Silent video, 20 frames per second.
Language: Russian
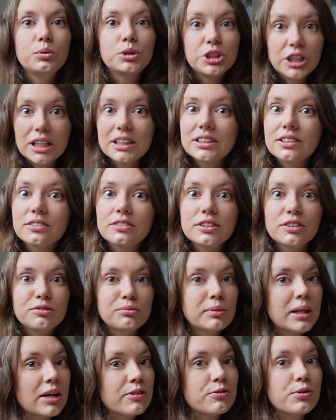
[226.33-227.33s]
Участвовать в
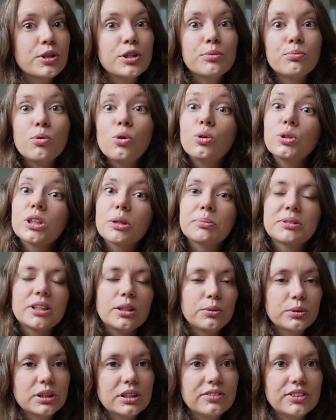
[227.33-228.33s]
марафоне могут
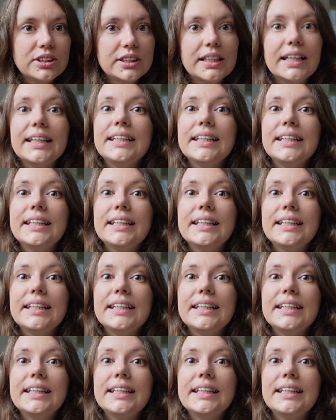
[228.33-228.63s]
абсолютно все.